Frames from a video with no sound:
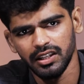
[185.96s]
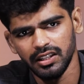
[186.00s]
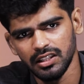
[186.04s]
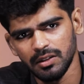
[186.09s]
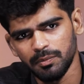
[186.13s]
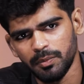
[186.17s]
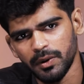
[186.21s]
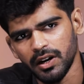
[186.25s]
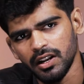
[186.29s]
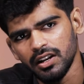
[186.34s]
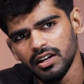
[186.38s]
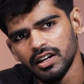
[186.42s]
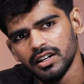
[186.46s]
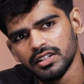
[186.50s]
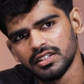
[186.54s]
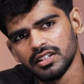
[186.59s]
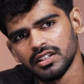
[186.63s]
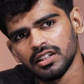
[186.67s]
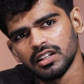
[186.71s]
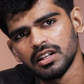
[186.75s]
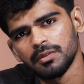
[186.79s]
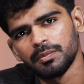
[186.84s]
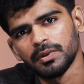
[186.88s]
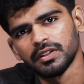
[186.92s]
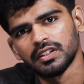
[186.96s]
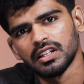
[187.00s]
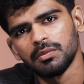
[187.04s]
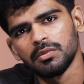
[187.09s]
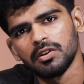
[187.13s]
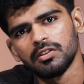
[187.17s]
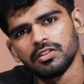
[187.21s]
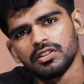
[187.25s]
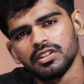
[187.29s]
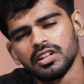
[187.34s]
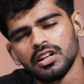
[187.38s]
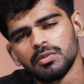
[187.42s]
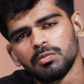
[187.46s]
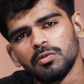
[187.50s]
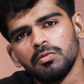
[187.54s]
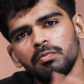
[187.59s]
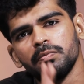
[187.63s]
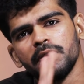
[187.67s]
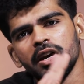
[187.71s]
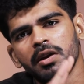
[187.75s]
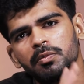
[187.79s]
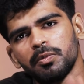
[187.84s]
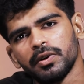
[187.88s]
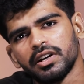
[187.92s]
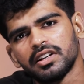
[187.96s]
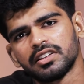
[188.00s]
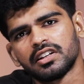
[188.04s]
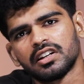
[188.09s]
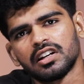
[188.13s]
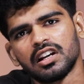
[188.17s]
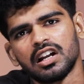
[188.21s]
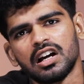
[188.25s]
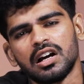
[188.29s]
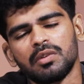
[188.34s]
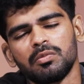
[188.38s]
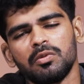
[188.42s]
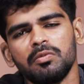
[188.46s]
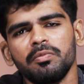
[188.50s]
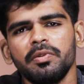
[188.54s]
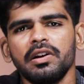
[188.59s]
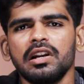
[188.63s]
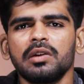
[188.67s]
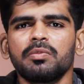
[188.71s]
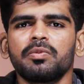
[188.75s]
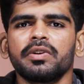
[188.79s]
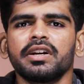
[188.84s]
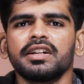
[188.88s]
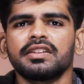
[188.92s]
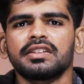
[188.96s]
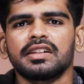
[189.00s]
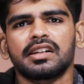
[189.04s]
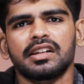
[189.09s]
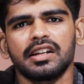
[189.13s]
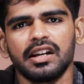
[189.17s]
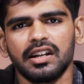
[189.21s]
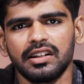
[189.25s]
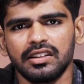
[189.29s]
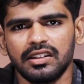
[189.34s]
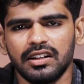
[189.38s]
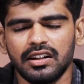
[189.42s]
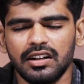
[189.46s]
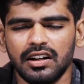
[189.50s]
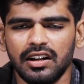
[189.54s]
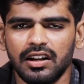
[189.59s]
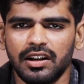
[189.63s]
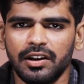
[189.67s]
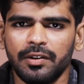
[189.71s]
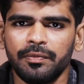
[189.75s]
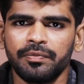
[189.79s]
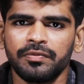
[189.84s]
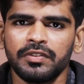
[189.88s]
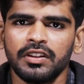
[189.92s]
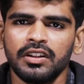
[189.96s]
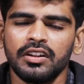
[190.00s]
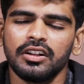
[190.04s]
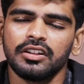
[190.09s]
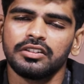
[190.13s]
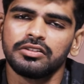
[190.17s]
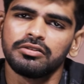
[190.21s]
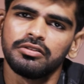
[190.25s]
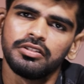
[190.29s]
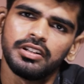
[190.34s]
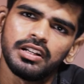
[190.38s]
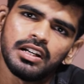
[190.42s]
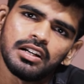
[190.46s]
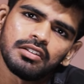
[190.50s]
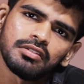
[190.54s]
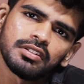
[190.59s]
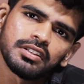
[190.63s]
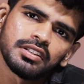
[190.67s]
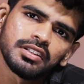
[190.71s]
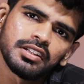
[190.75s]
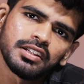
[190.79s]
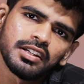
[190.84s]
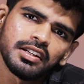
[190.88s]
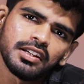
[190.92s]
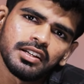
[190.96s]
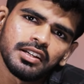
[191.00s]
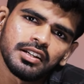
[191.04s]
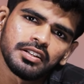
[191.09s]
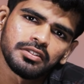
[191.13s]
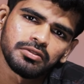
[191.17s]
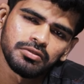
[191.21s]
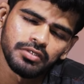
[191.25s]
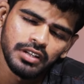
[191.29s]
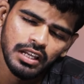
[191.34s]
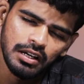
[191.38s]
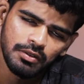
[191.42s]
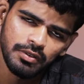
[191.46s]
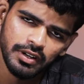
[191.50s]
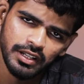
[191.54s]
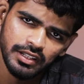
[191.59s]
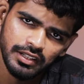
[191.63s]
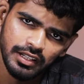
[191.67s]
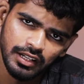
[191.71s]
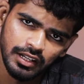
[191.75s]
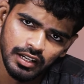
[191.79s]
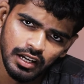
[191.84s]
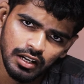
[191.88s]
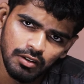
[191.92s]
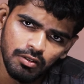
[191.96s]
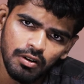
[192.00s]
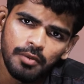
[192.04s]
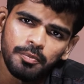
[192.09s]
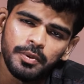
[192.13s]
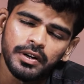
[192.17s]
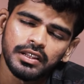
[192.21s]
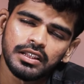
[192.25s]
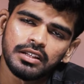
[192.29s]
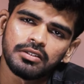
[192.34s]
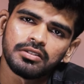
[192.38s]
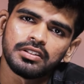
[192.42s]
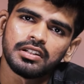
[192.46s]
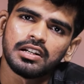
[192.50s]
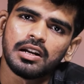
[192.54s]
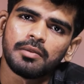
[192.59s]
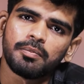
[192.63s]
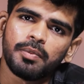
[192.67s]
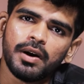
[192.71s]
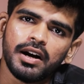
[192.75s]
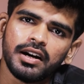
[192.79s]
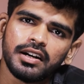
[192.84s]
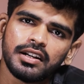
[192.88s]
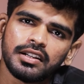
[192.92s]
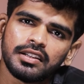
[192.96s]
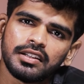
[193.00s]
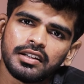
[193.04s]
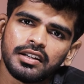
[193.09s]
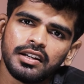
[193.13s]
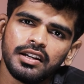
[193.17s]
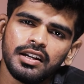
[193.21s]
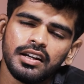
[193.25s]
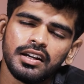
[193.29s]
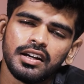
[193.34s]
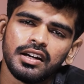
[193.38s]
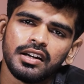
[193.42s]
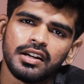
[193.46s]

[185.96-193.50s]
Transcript: இந்த படம் நடித்ததுக்கு பேசாமல் வந்து மும்பை போயிருந்திருக்கலாம் மும்பையில் போய் செட்டில் ஆயிருந்திருக்கலாம் சூர்யா வந்து சூர்யாவோட இந்த கங்குவா படத்தை வந்து நான் பார்க்குறதுக்கு